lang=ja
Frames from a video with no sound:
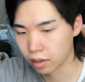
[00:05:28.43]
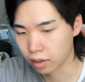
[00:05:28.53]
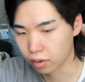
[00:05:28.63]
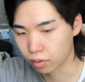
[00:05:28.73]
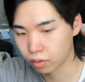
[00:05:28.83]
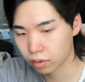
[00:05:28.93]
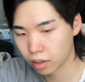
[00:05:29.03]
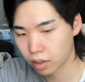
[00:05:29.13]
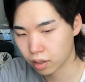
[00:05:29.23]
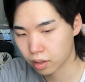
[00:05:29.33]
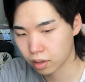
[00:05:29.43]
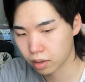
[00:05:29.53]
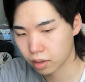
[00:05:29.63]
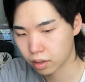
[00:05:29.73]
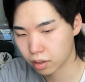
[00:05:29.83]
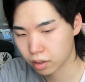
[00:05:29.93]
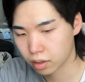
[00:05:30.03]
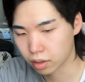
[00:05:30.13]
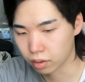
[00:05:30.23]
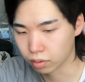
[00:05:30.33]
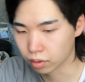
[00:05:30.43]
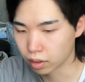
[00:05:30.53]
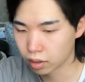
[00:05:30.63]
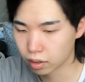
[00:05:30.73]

あここでなるほどね